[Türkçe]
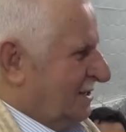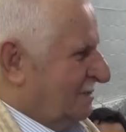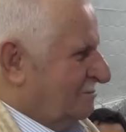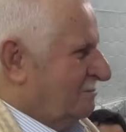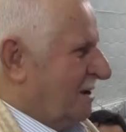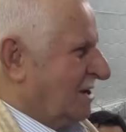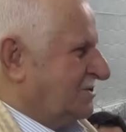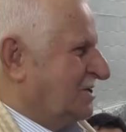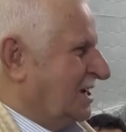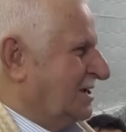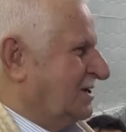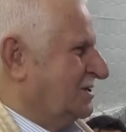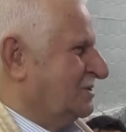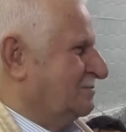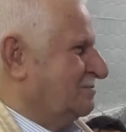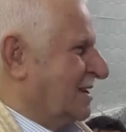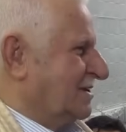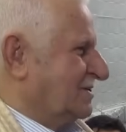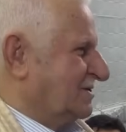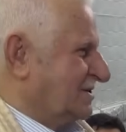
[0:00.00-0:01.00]
Maça
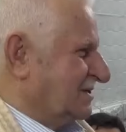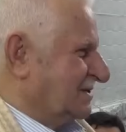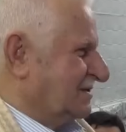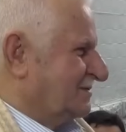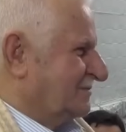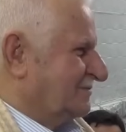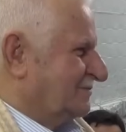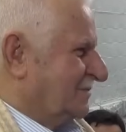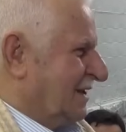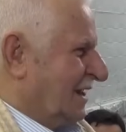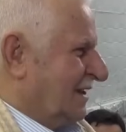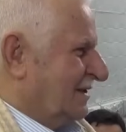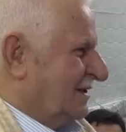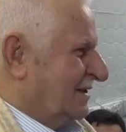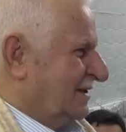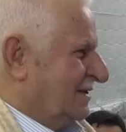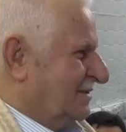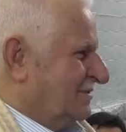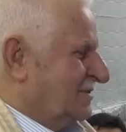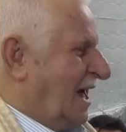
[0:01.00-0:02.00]
gitmezsin,
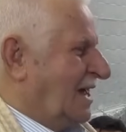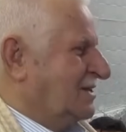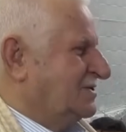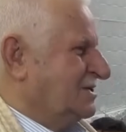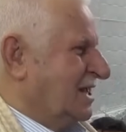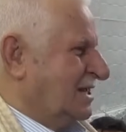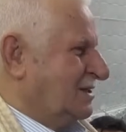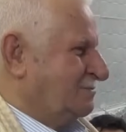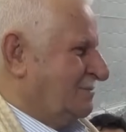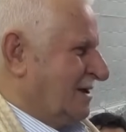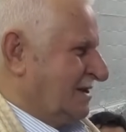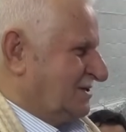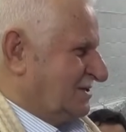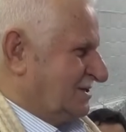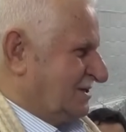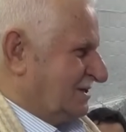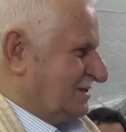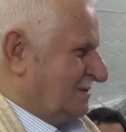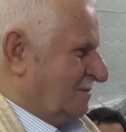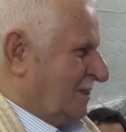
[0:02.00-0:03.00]
dans
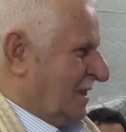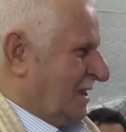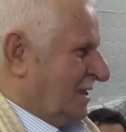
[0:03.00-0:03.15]
etmezsin,